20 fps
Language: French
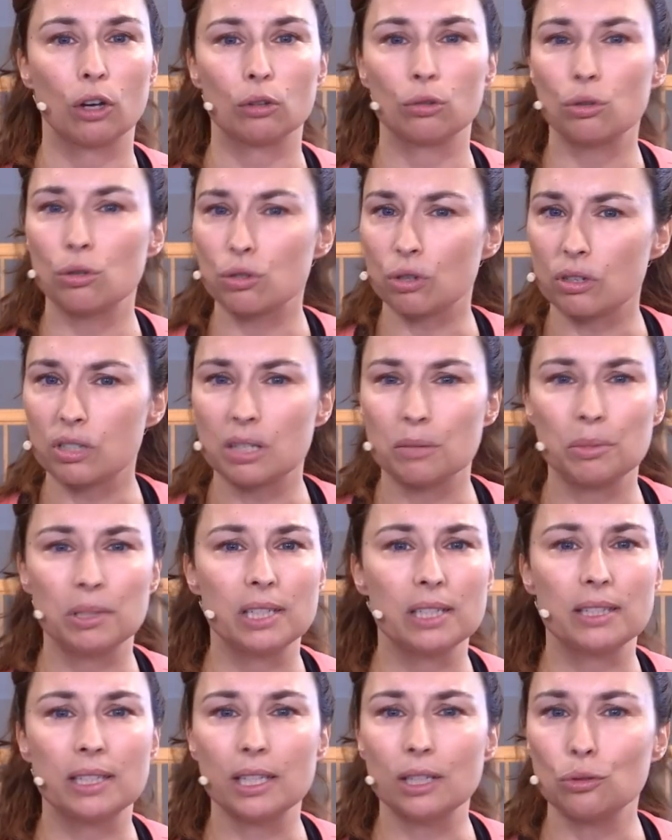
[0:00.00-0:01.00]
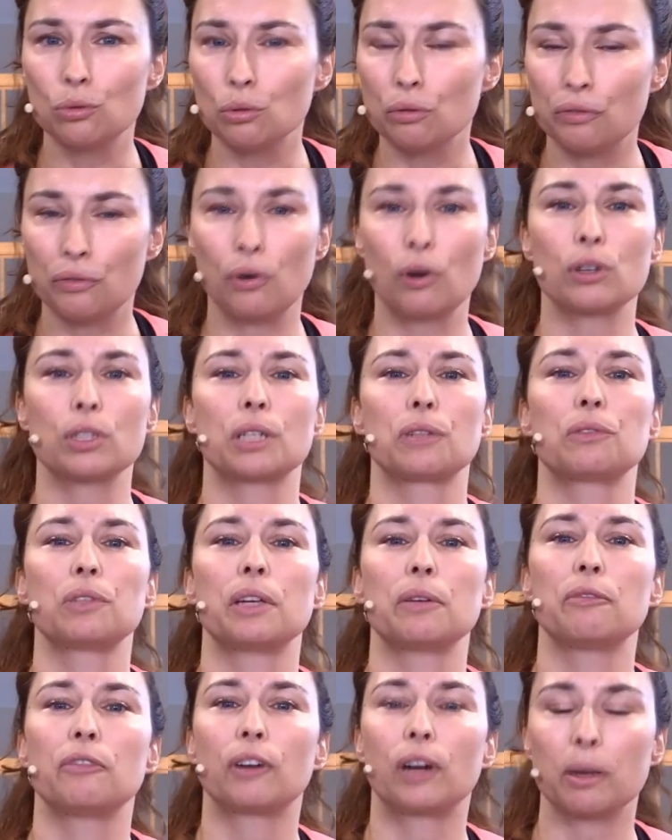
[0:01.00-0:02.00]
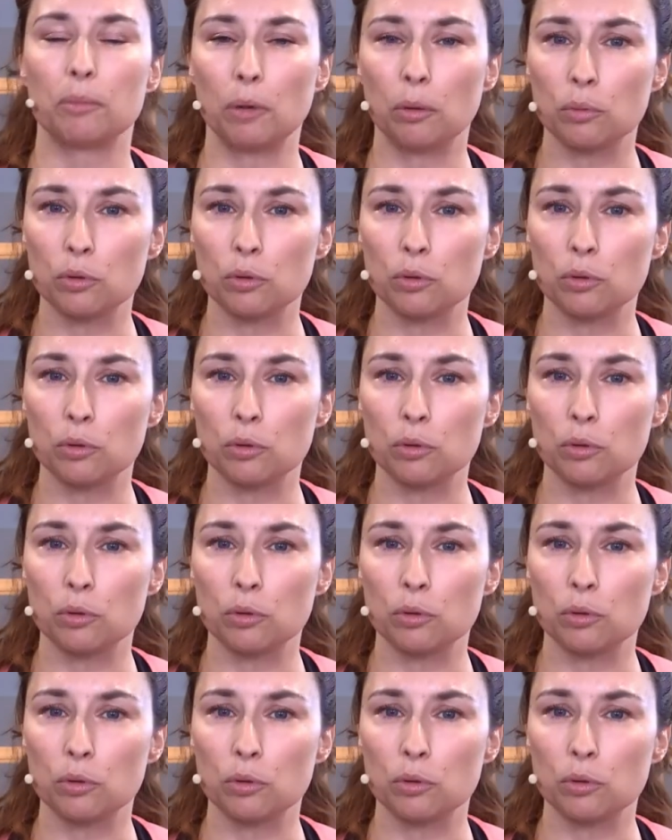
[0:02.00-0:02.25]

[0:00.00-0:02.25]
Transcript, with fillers: de sensibilité, de force et que vous avez vraiment